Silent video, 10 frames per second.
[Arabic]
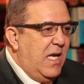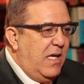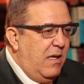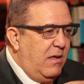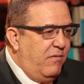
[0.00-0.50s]

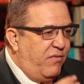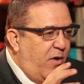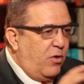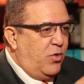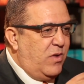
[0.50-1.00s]
لي
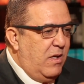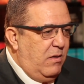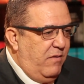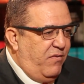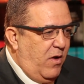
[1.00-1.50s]
فوند
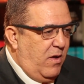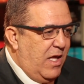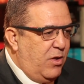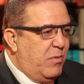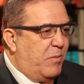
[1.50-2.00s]
لي
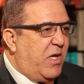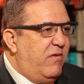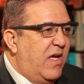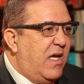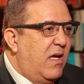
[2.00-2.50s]
فون هذوما
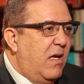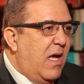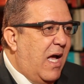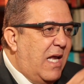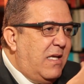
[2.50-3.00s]
بريفي
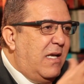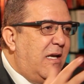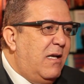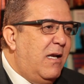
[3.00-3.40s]
عند